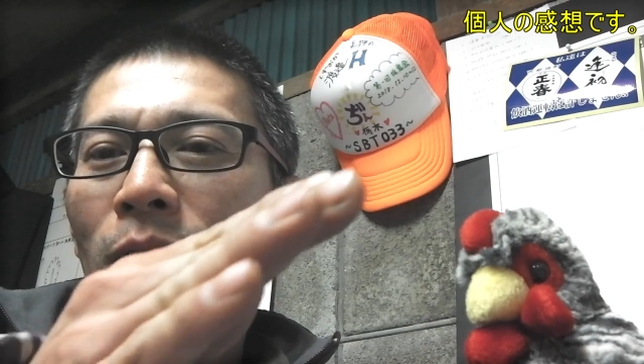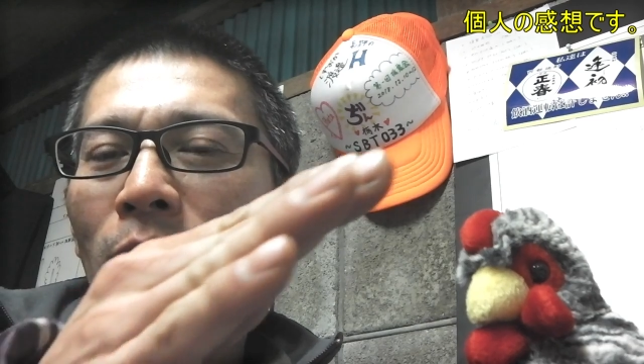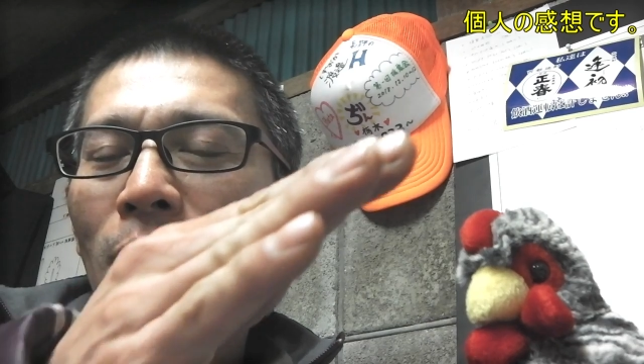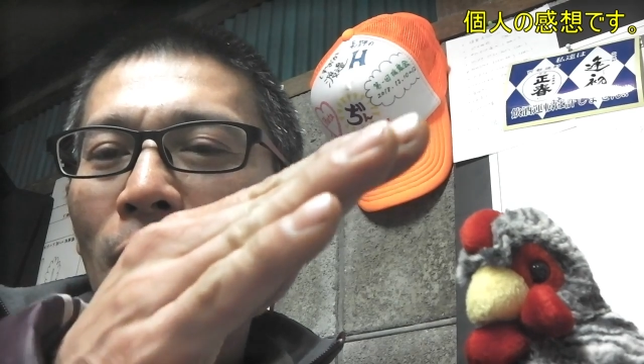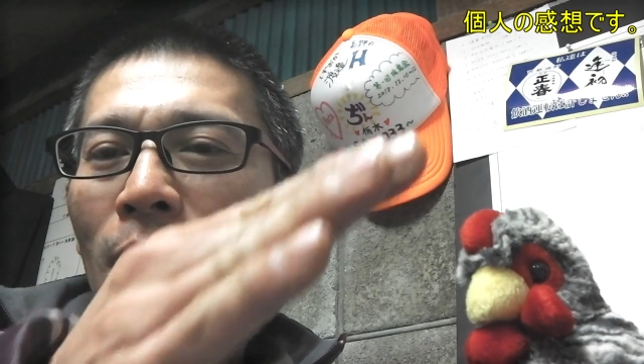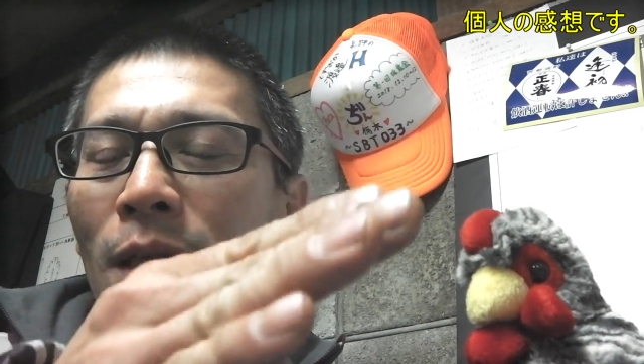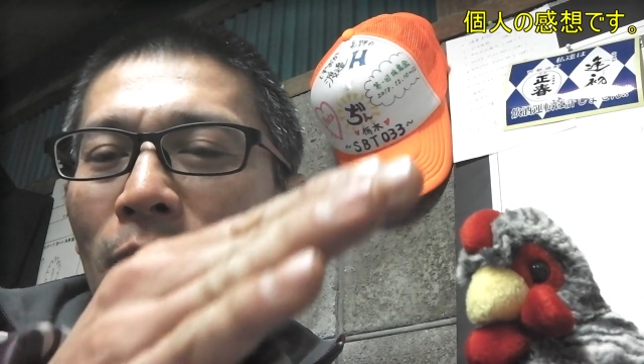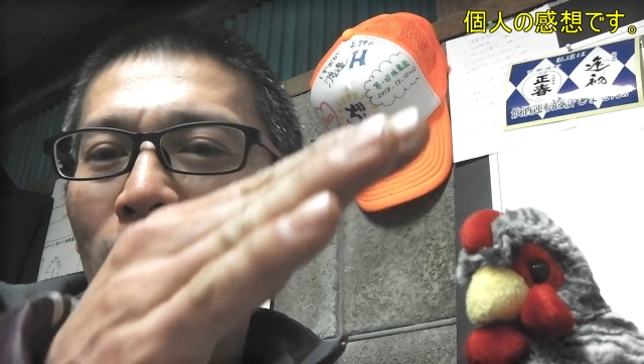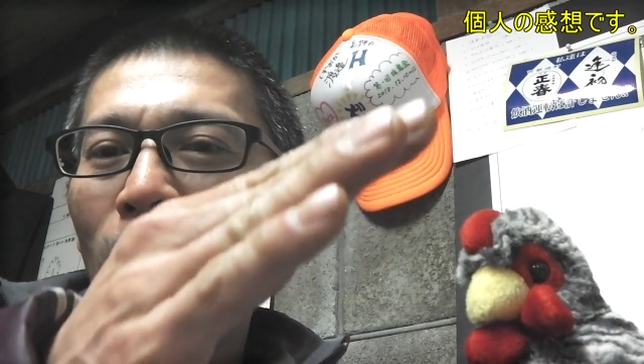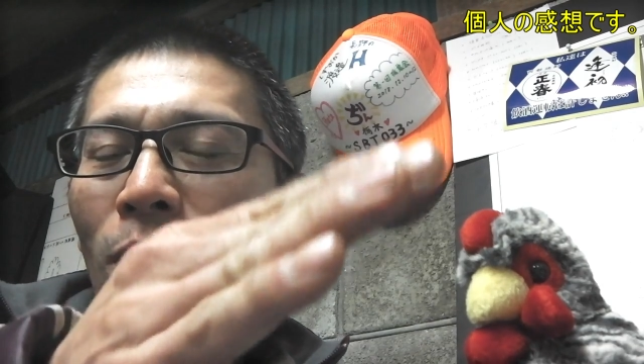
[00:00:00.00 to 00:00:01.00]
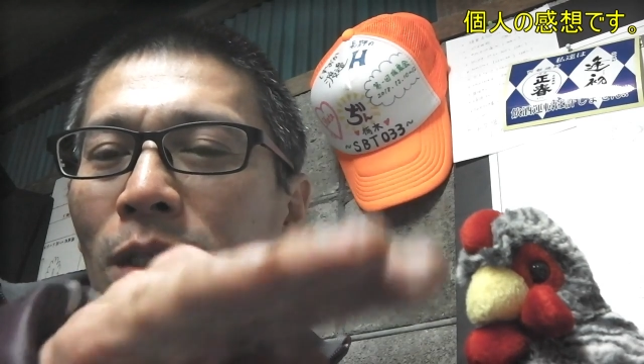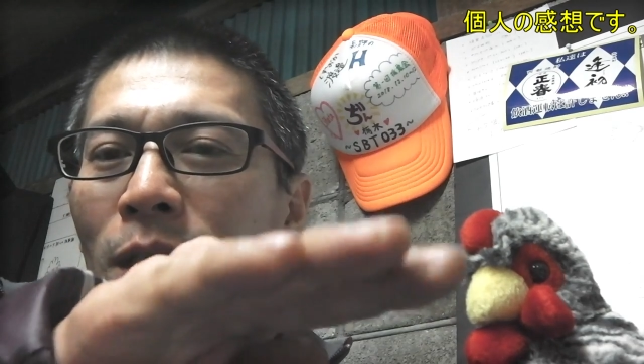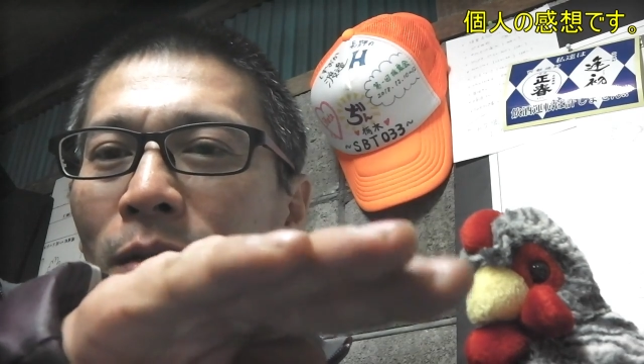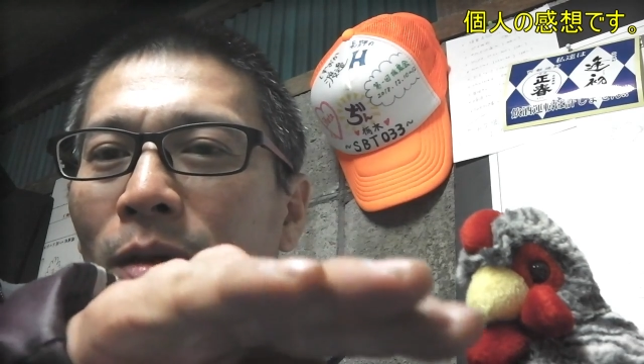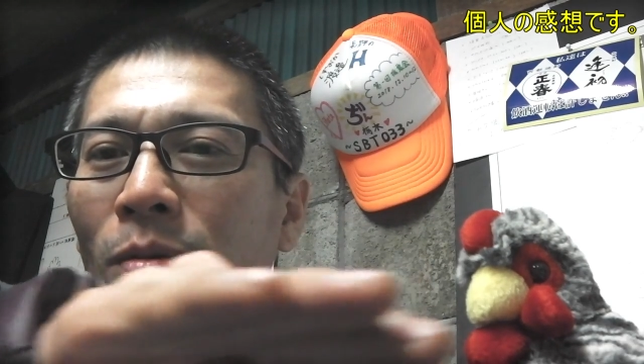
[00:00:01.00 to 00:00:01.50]
膝下を切っ
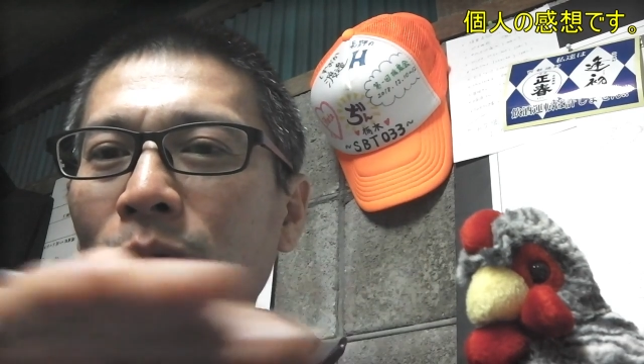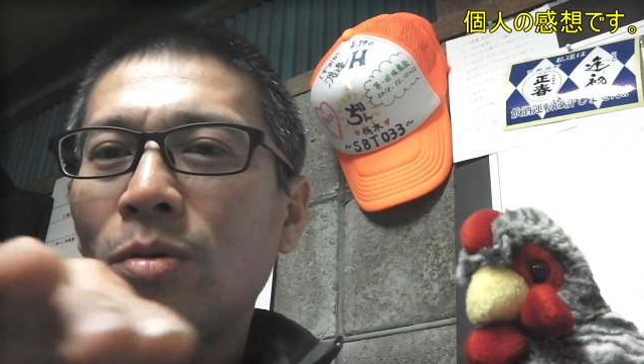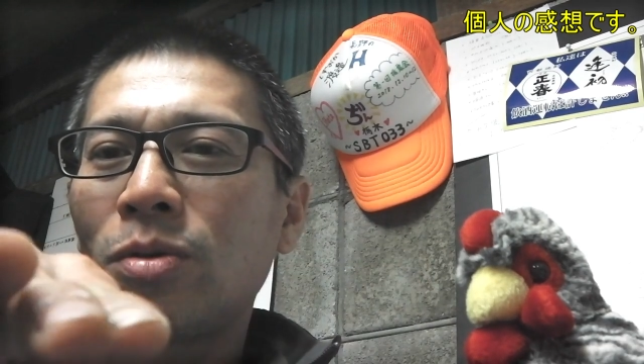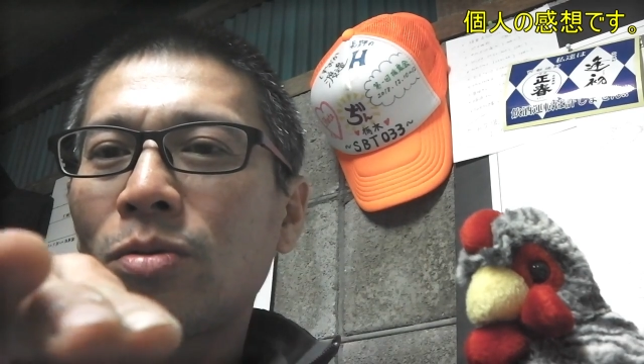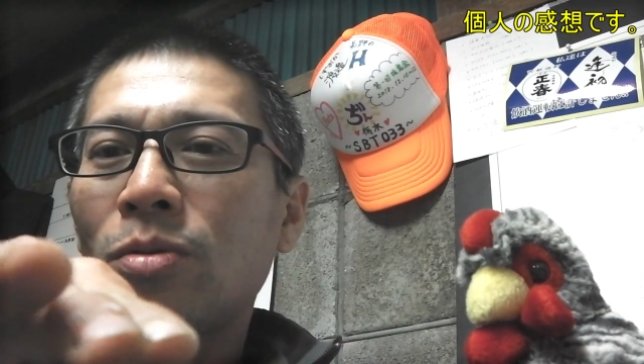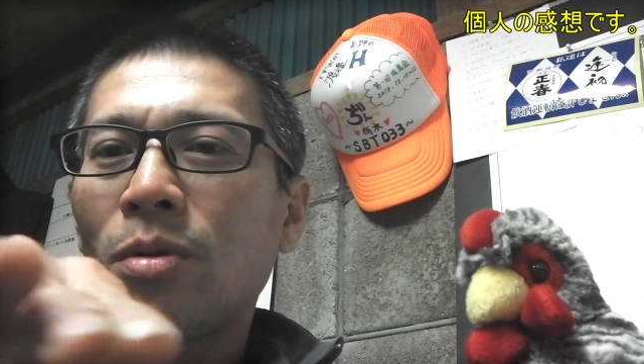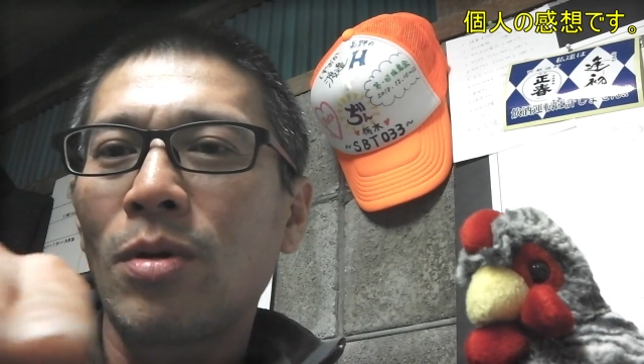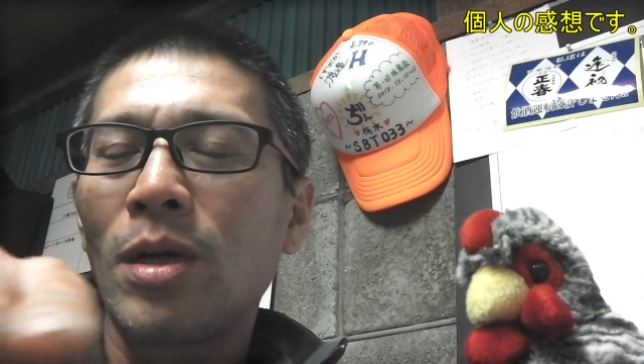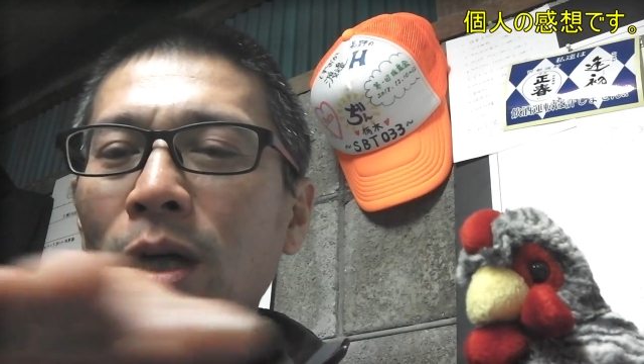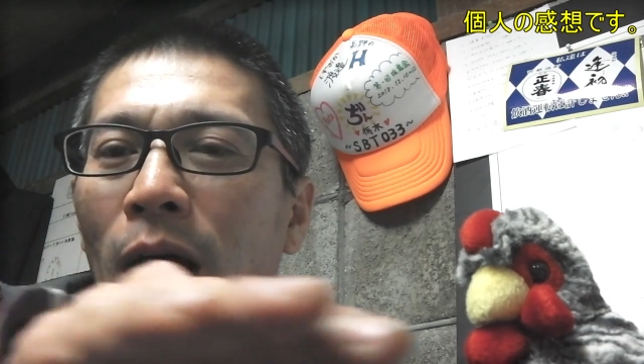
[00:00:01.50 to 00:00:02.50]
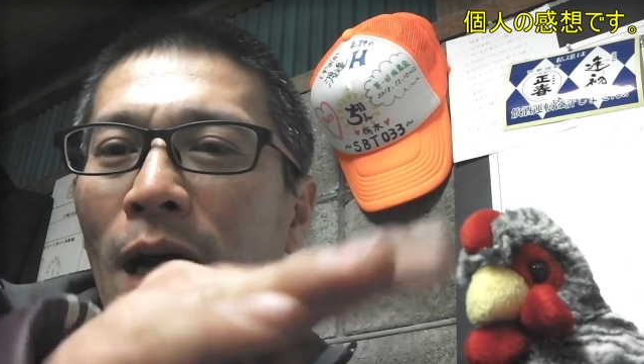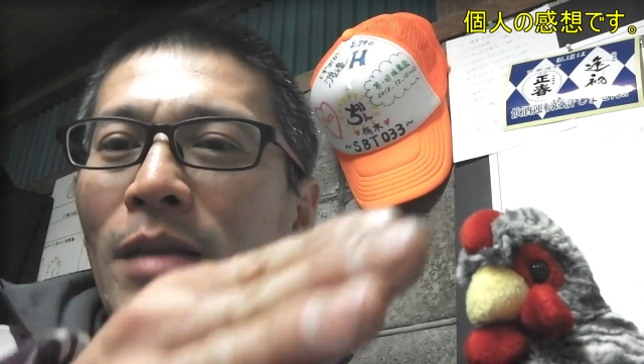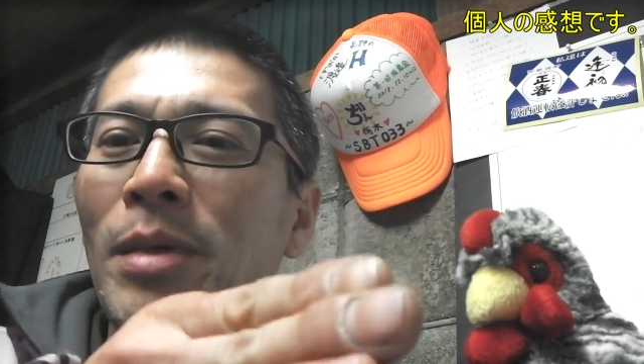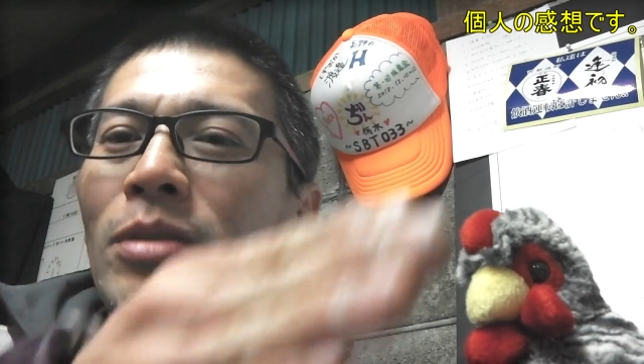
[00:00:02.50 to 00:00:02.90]
ちゃうんでこうちょっとありま